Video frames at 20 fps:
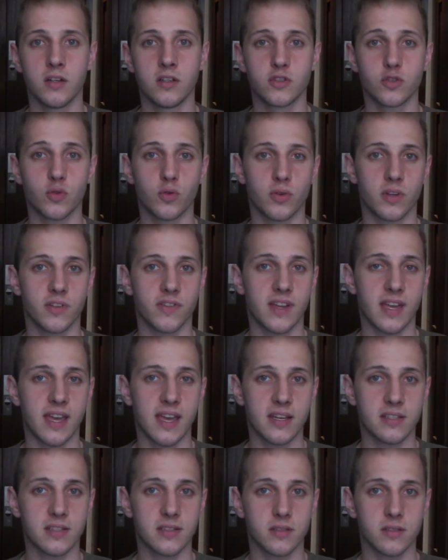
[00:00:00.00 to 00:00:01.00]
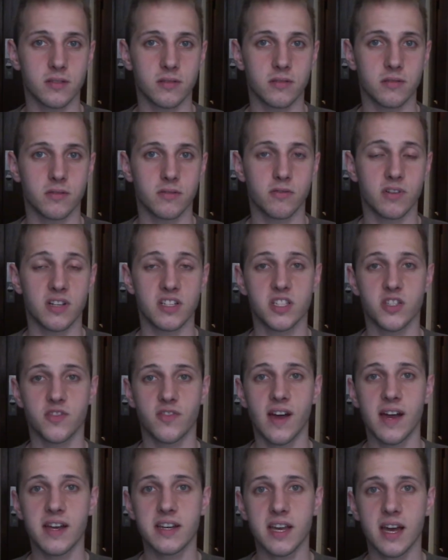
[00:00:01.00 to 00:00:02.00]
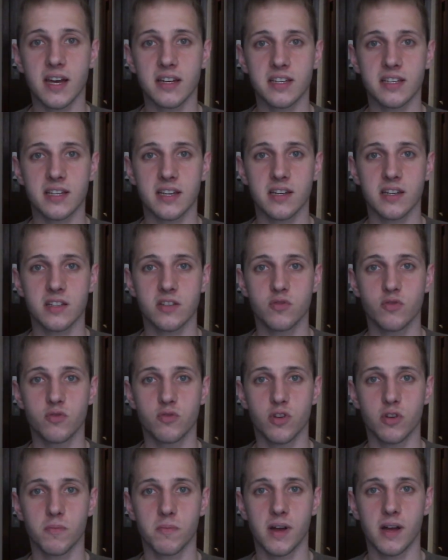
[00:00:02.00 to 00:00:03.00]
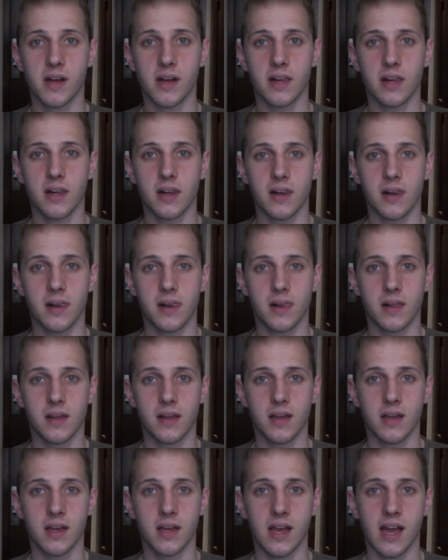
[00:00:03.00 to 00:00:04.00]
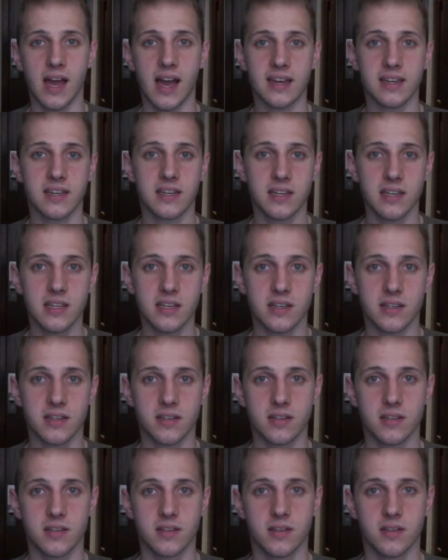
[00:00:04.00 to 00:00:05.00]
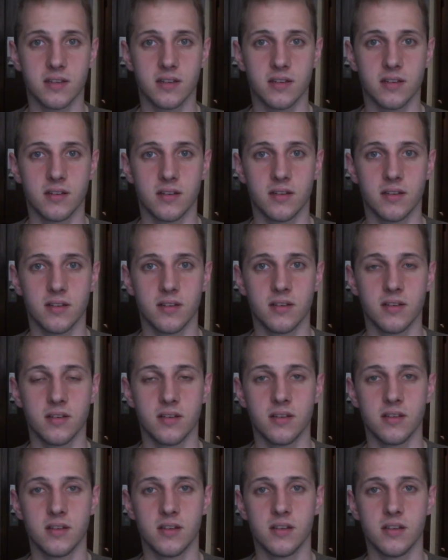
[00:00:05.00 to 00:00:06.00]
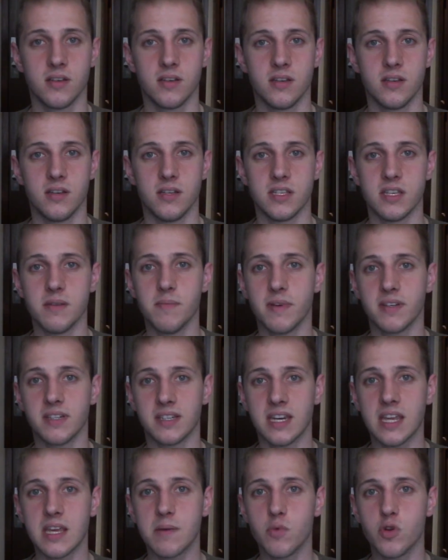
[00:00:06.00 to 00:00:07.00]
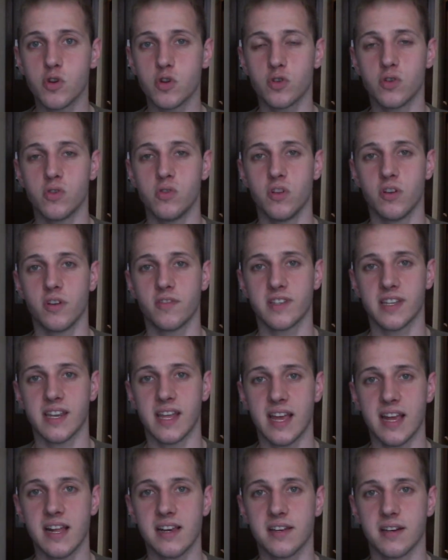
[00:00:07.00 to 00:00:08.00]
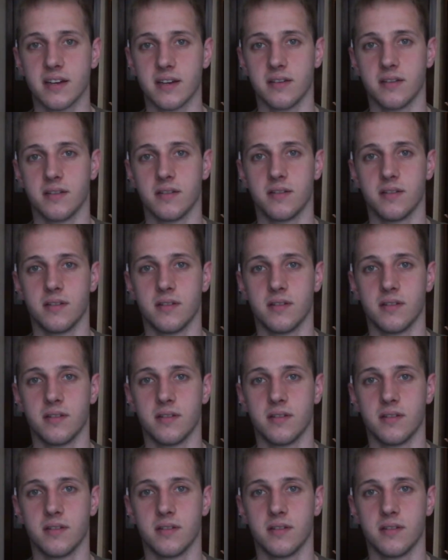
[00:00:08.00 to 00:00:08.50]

So, das war der erste. Und als zweite hatte ich dann dazu nochmal, ein Kind ist immer demütig und hört auf seine Eltern.